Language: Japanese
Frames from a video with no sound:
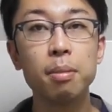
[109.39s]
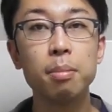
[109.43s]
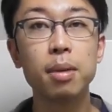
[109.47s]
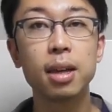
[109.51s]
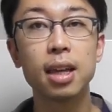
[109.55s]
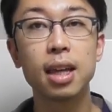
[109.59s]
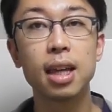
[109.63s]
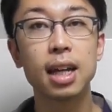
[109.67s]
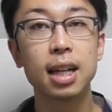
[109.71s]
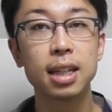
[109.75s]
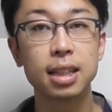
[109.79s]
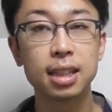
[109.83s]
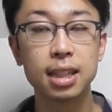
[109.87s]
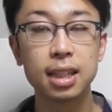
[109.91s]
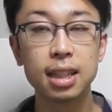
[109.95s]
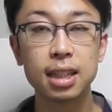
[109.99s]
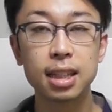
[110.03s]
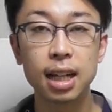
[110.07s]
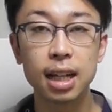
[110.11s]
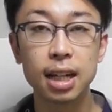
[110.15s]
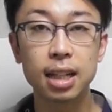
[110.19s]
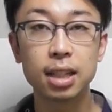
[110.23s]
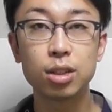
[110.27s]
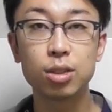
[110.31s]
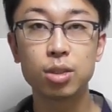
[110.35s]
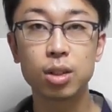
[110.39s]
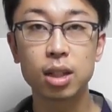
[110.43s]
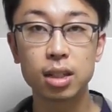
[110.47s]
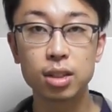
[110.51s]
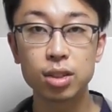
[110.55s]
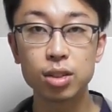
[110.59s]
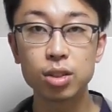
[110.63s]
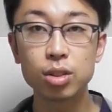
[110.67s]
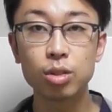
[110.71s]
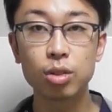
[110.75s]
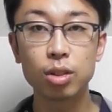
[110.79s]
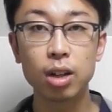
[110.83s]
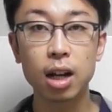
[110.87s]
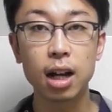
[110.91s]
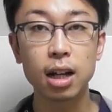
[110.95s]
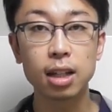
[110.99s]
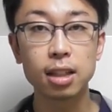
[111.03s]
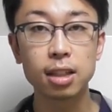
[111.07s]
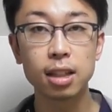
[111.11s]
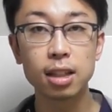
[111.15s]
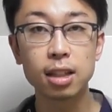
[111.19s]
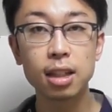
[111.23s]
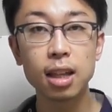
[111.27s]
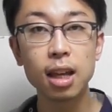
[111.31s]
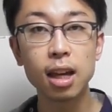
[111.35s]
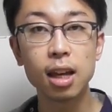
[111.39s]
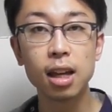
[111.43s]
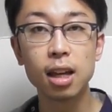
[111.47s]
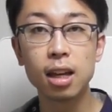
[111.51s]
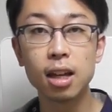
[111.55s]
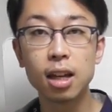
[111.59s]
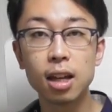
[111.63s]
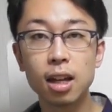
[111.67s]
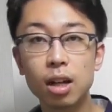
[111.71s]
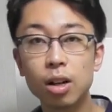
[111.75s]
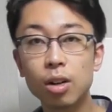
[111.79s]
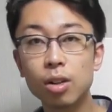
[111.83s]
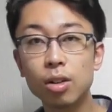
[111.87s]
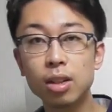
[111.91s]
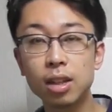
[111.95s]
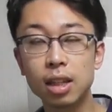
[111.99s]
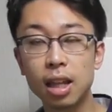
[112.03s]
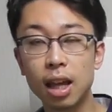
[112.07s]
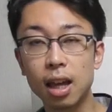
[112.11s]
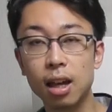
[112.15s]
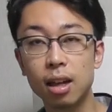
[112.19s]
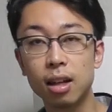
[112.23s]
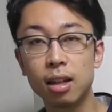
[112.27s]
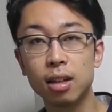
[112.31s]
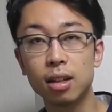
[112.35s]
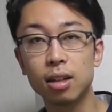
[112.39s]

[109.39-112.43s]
右足に体重がずっとかかっててこうやって